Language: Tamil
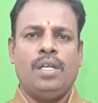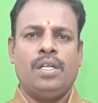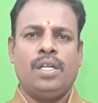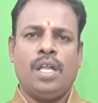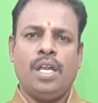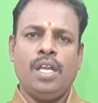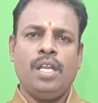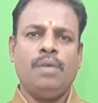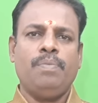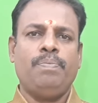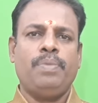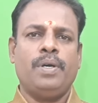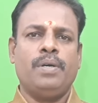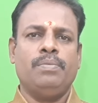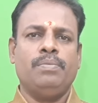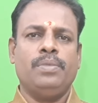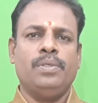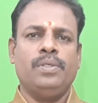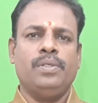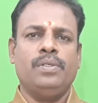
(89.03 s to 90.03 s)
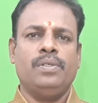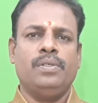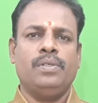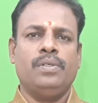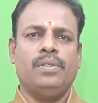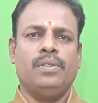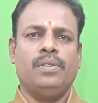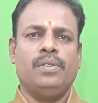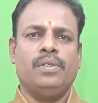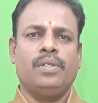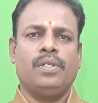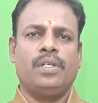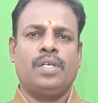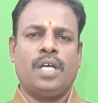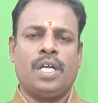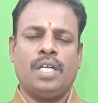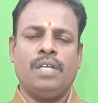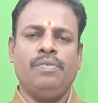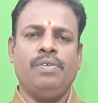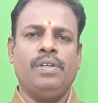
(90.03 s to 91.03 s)
நல்ல பாம்பு
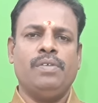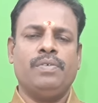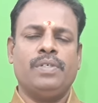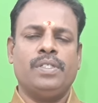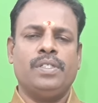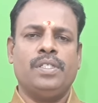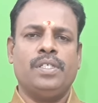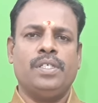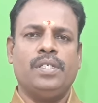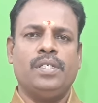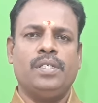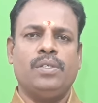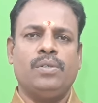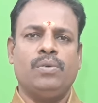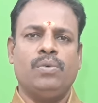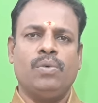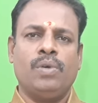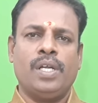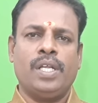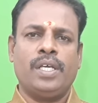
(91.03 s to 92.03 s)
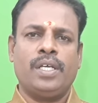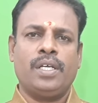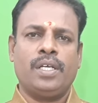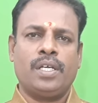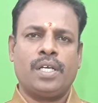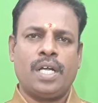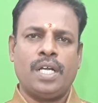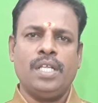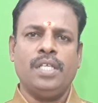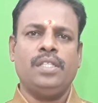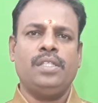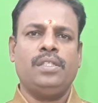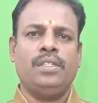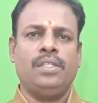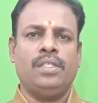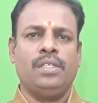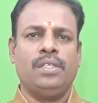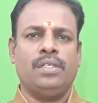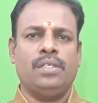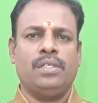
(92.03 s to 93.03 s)
கனவில் வந்து உங்களை
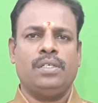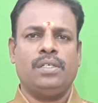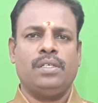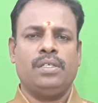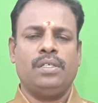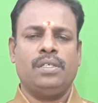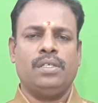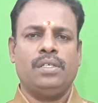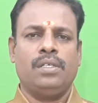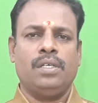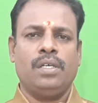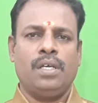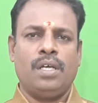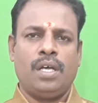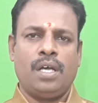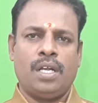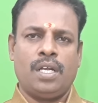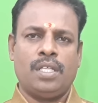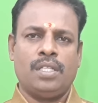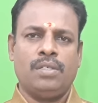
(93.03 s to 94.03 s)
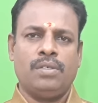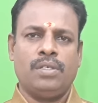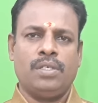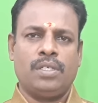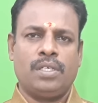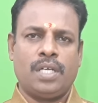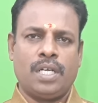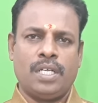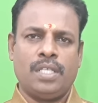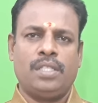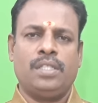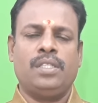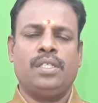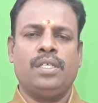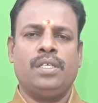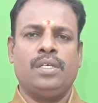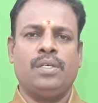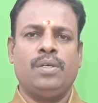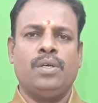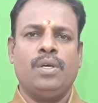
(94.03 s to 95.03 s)
கடித்து அல்லது கடித்து
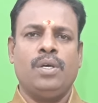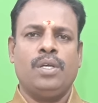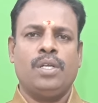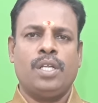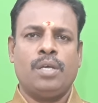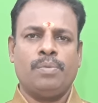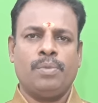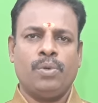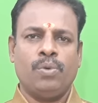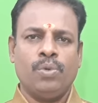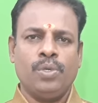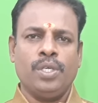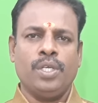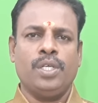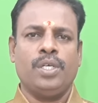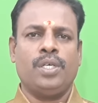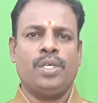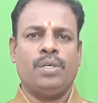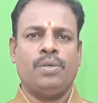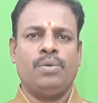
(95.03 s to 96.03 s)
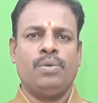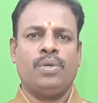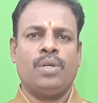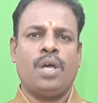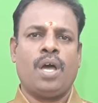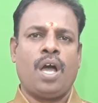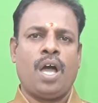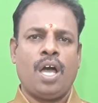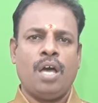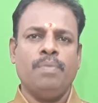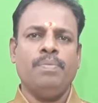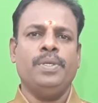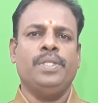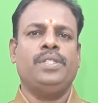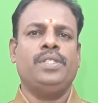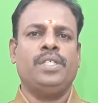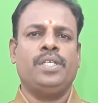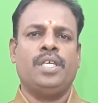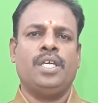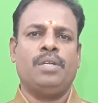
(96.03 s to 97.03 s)
நம்ம உயிருக்கு ஒரு
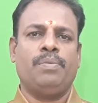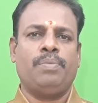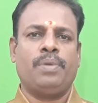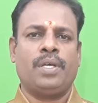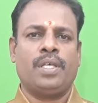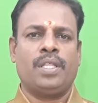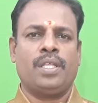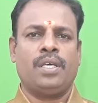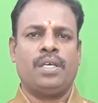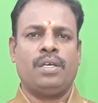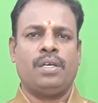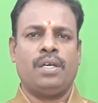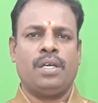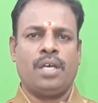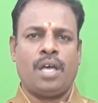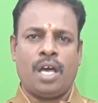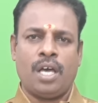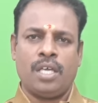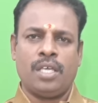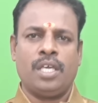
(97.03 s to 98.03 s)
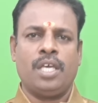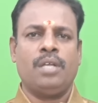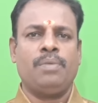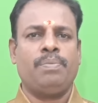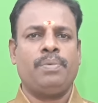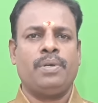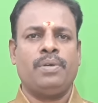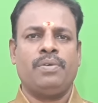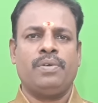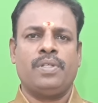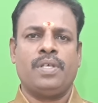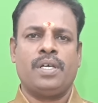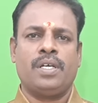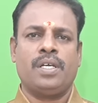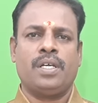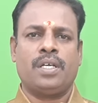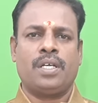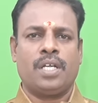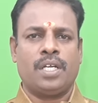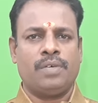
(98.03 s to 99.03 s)
ஆபத்து ஏற்படாத
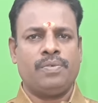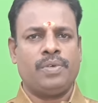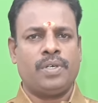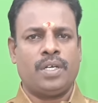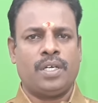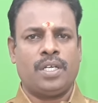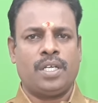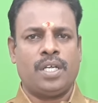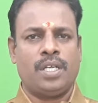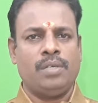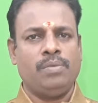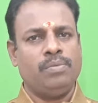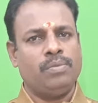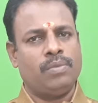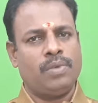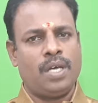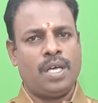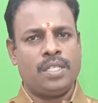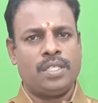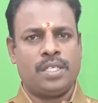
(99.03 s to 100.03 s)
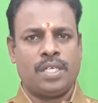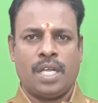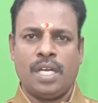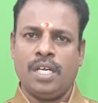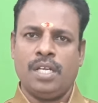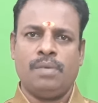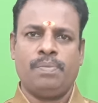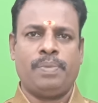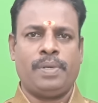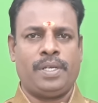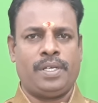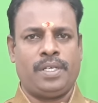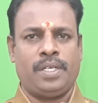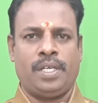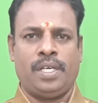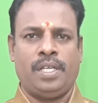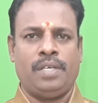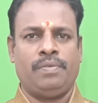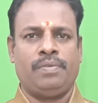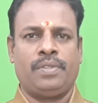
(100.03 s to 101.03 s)
ஏற்படுவதாக கனவு கண்டாலும் அது நல்ல
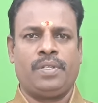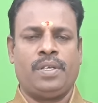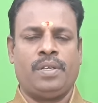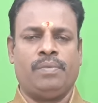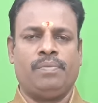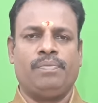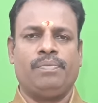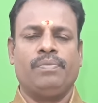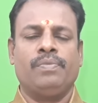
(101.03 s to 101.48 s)
பலன்களே தான்